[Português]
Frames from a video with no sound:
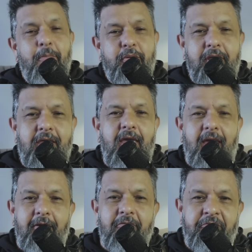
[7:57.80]

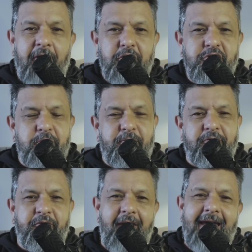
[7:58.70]
Porque falso
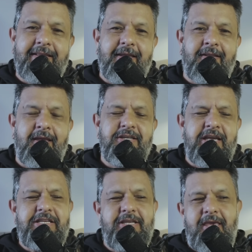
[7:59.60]
profeta, tem
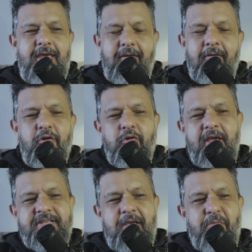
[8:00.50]
gente que eu
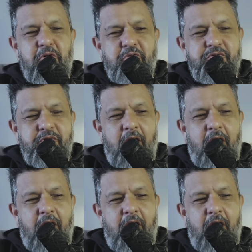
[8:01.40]
recebo algum,